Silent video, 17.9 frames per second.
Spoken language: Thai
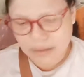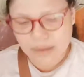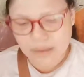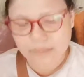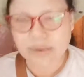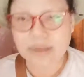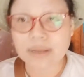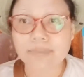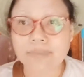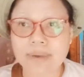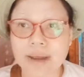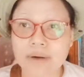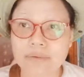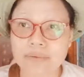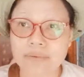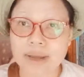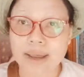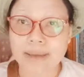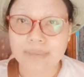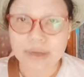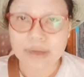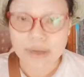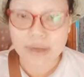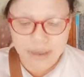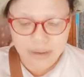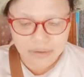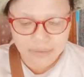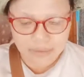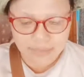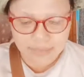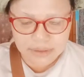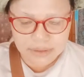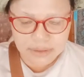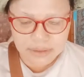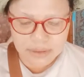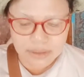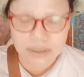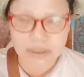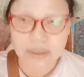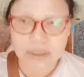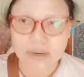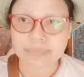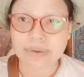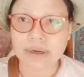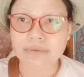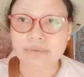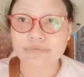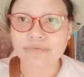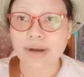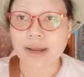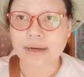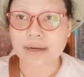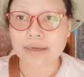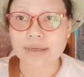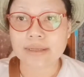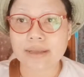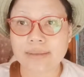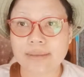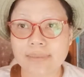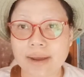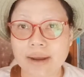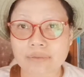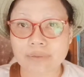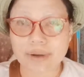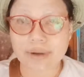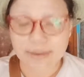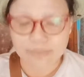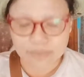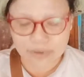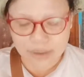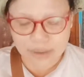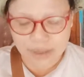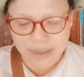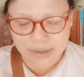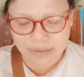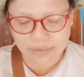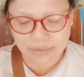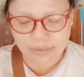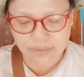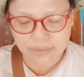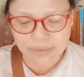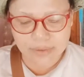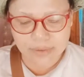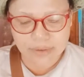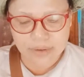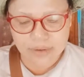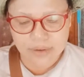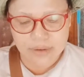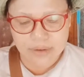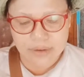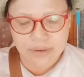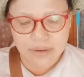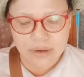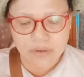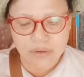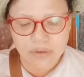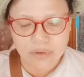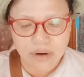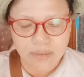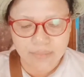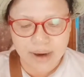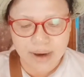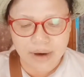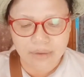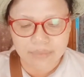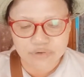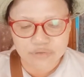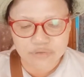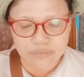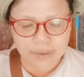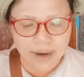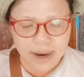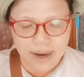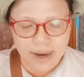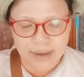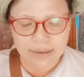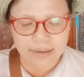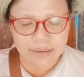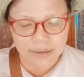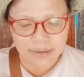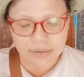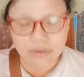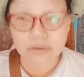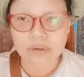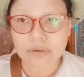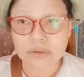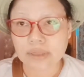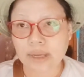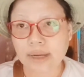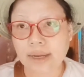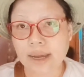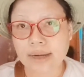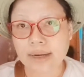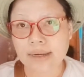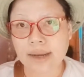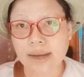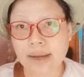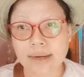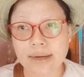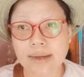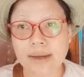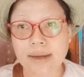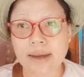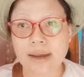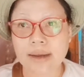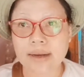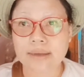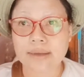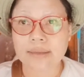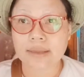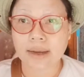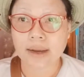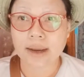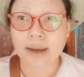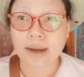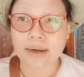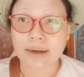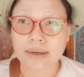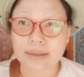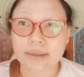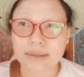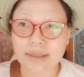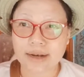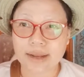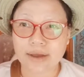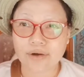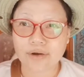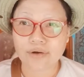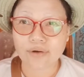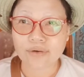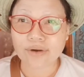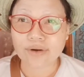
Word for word: มาทำงานโรงแรมนะคะ แล้วก็มาเจอกับเพื่อนฝรั่งที่ทำงานโรงแรมด้วยกันเนาะเขาก็มาเอาประสบการณ์ แล้วเขาก็แต่งงานกันนะคะ แต่งงานกันเสร็จแล้วเขาก็ได้